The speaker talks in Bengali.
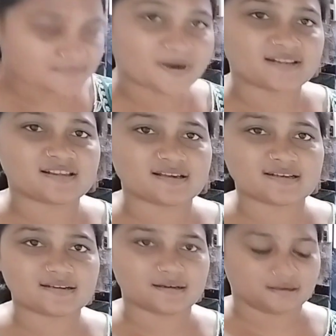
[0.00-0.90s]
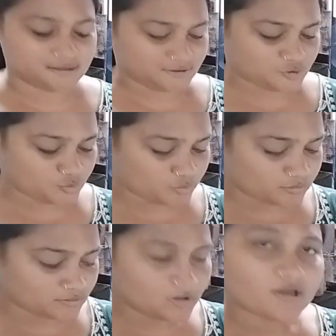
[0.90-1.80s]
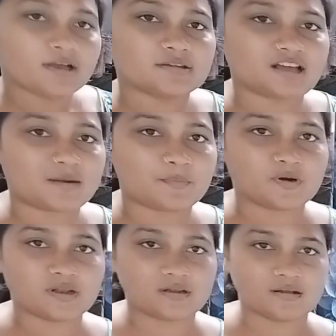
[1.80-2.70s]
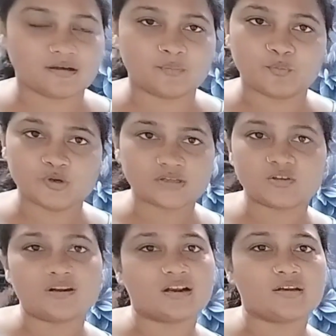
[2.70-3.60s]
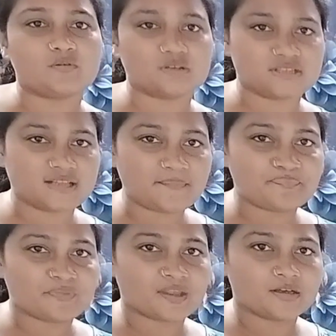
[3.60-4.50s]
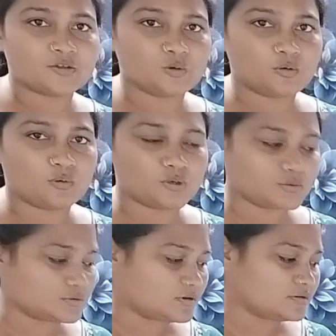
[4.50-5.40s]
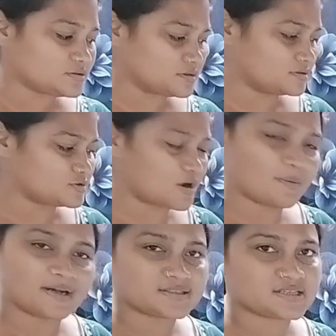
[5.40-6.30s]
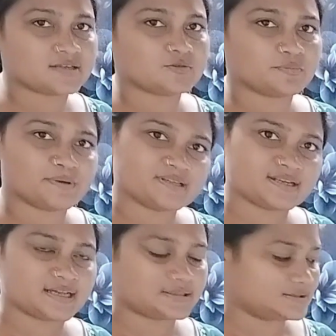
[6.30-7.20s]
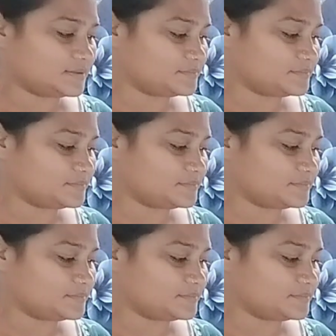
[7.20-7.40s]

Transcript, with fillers: মাছের ঝোল তারপরে পুয়ের তরকারি করেছিলাম তো ওইগুলো সব আছে তো ফ্রিজে রেখে দিলাম